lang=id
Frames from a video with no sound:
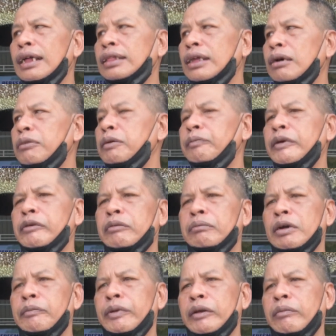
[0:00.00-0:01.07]
atau memper,
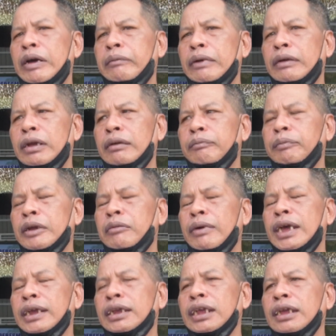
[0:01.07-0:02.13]
memperba,
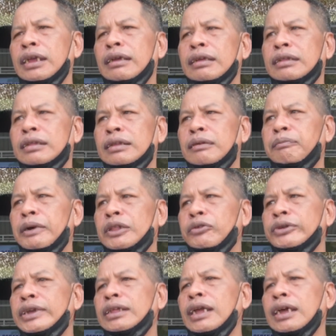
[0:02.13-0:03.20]
memperbaiki tempat
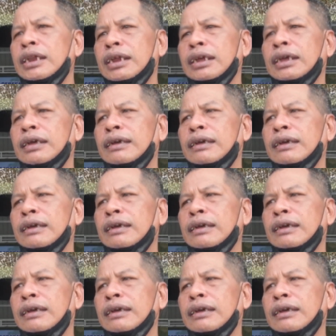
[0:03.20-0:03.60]
wisata ini.